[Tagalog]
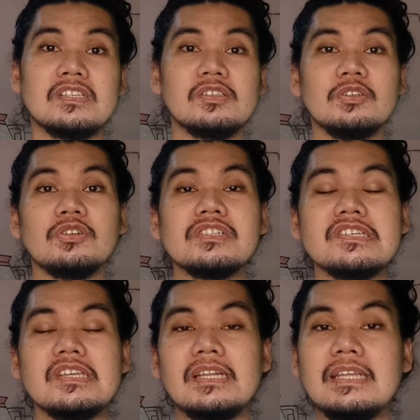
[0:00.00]
So
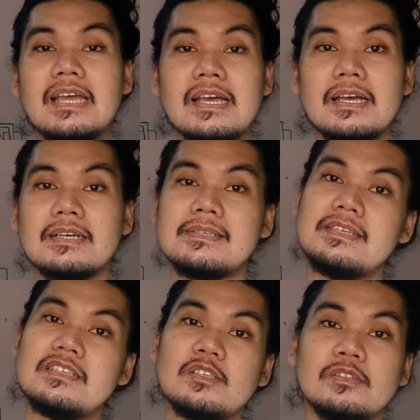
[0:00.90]
originally ang
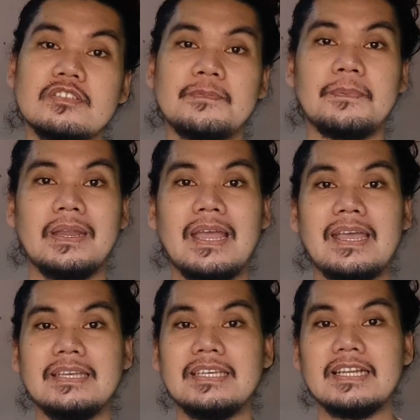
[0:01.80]
sea salt spray
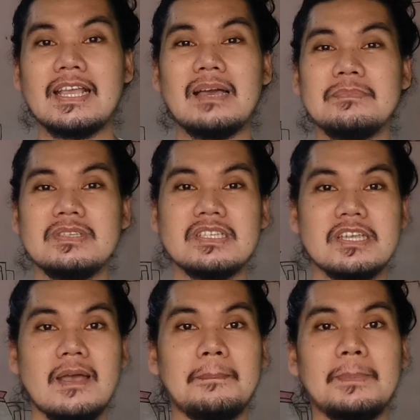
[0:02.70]
ay ginagamit
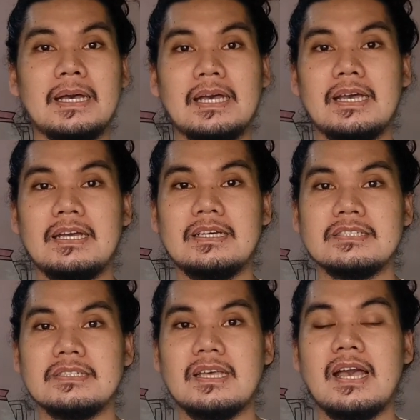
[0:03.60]
siya pang
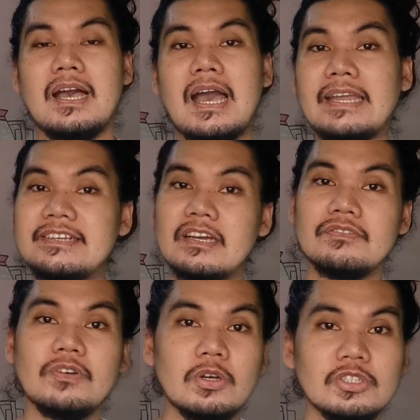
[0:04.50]
uh, add
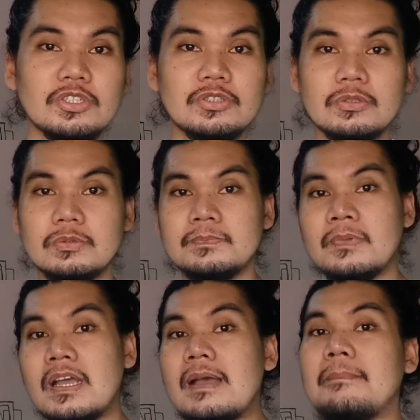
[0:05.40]
ng
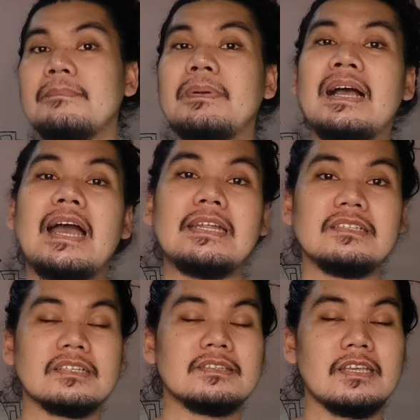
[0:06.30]
volume, pang add
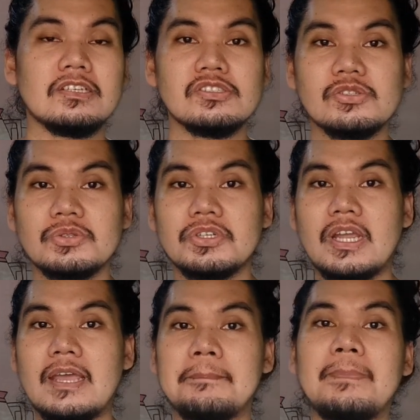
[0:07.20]
ng
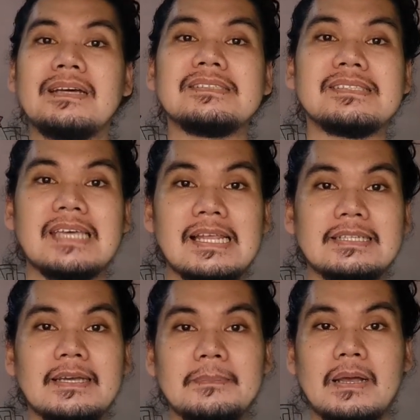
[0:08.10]
texture and pang
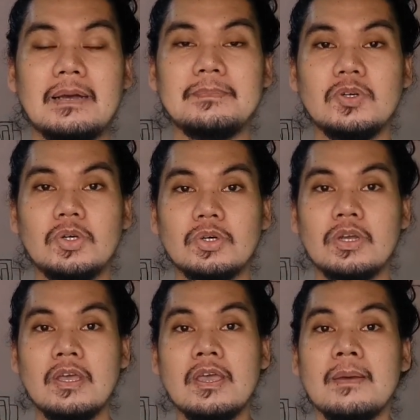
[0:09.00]
style ng mga buhok
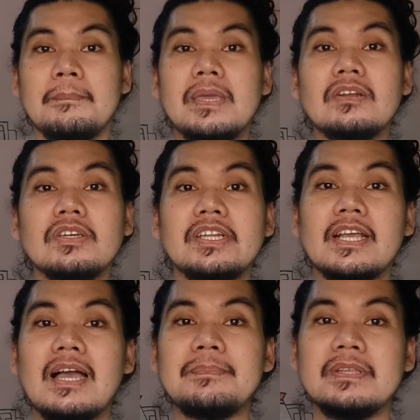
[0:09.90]
pero
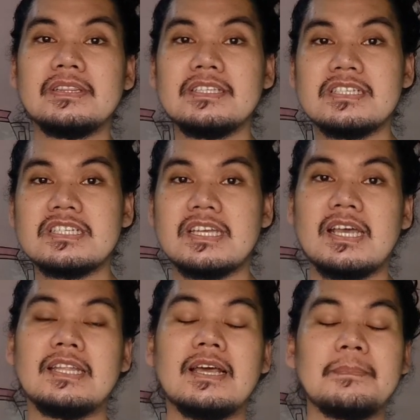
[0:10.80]
ginagamit din
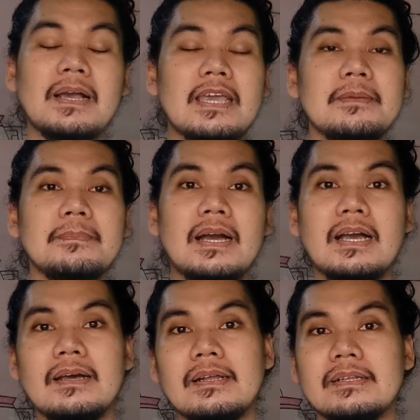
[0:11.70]
siya ng mga
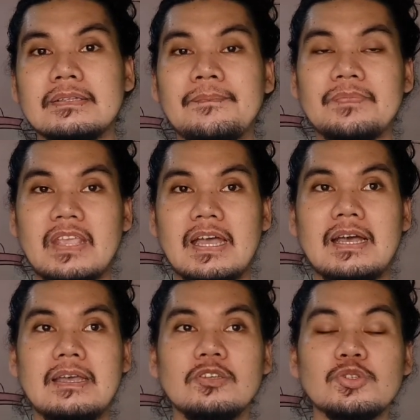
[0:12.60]
ibang
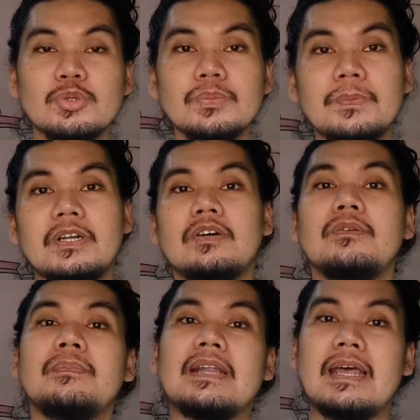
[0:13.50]
uh, YouTuber
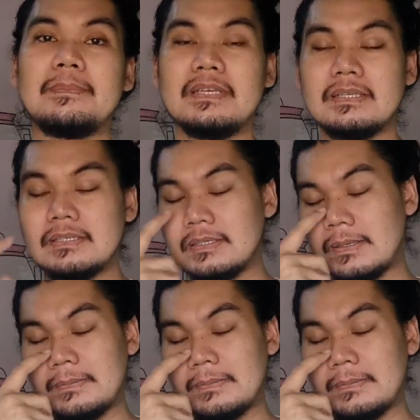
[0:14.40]
o maraming